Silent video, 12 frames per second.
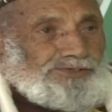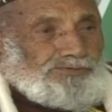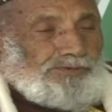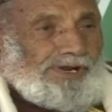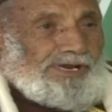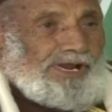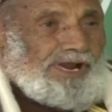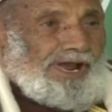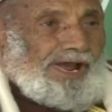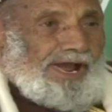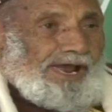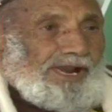وقرأ
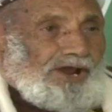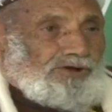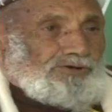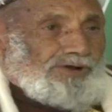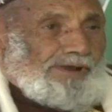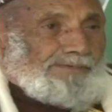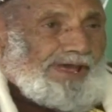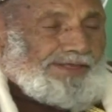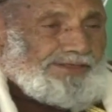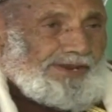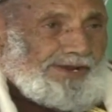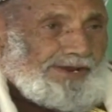على علماء
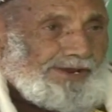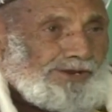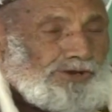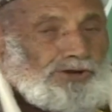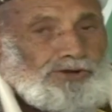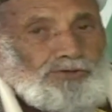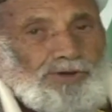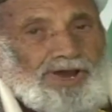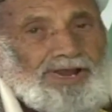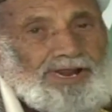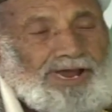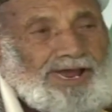ثلاء
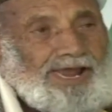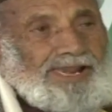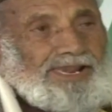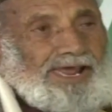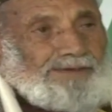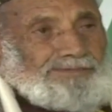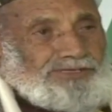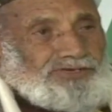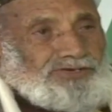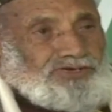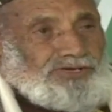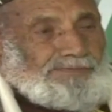وعلى علامة
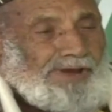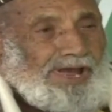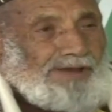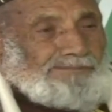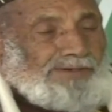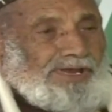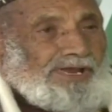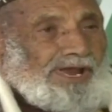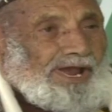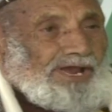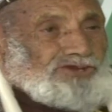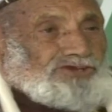شبام
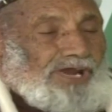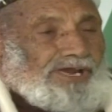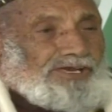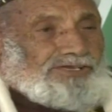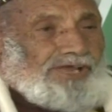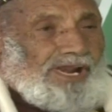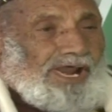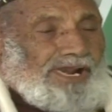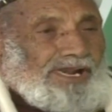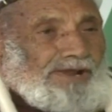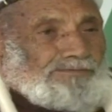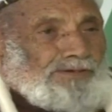السيد
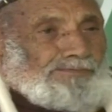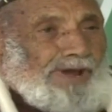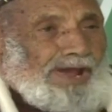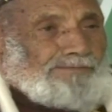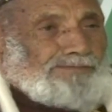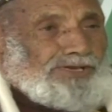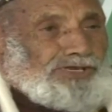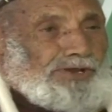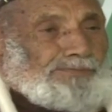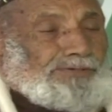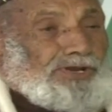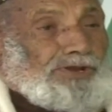العلامة محمد
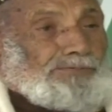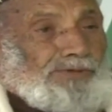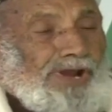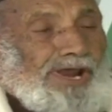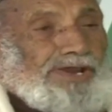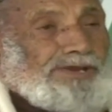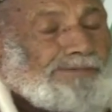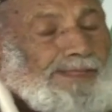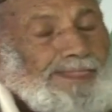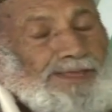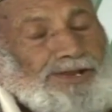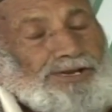ابن إبراهيم
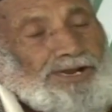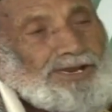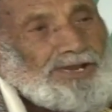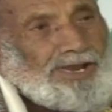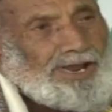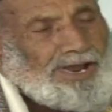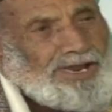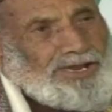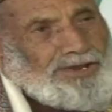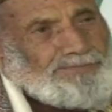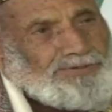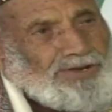
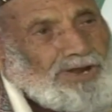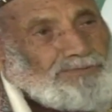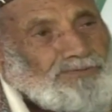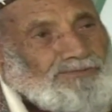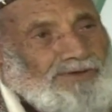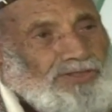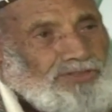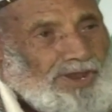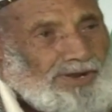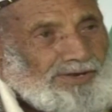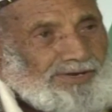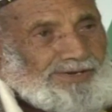ابن
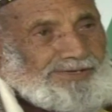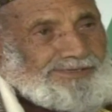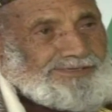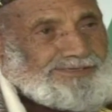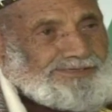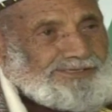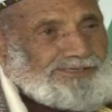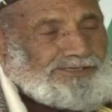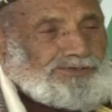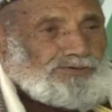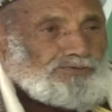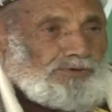المفضل
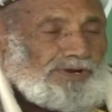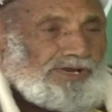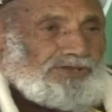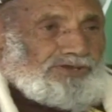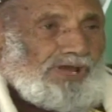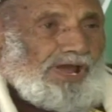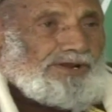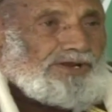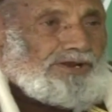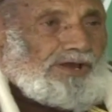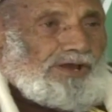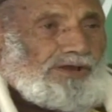وقد كان
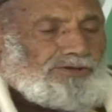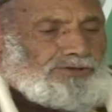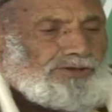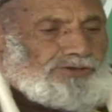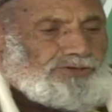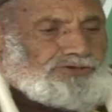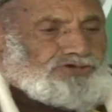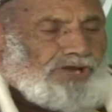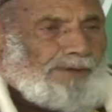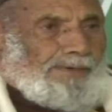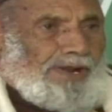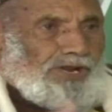
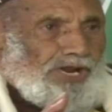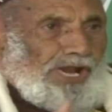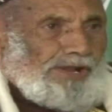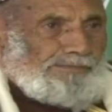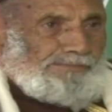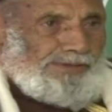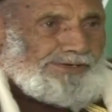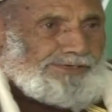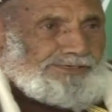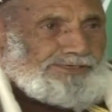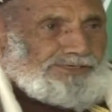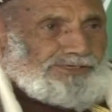جبل علم
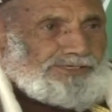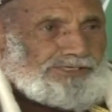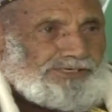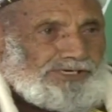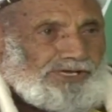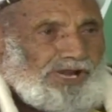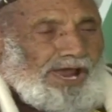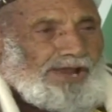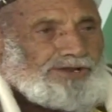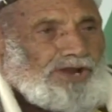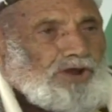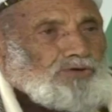إلا
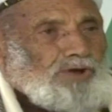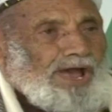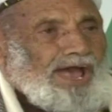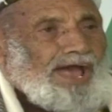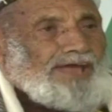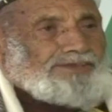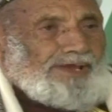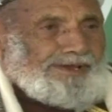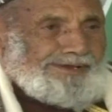أنه هادئ